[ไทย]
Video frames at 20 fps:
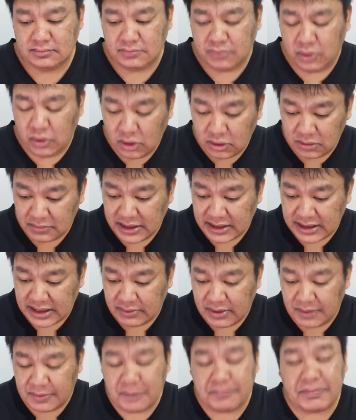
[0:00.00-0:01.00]
พูดเหมือน
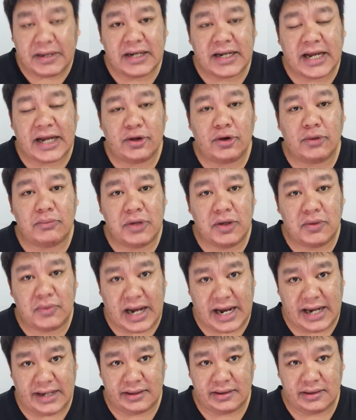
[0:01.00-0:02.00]
กับว่าเพิ่งเป็นนายกเมื่อ
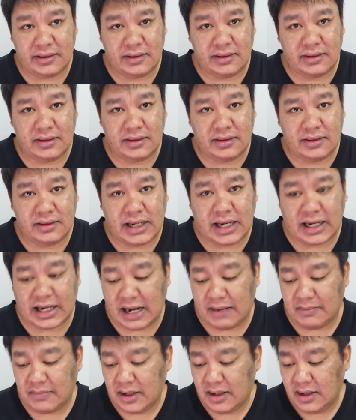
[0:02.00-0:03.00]
วานนะค
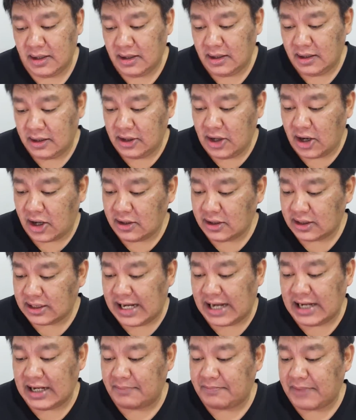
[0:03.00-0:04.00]
รับย้อนก
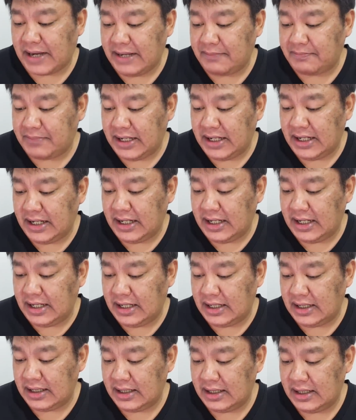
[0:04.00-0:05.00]
ลังกับไปปี
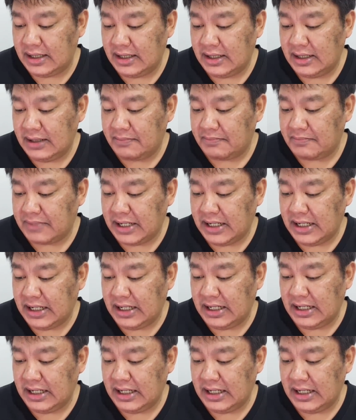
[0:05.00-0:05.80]
ปี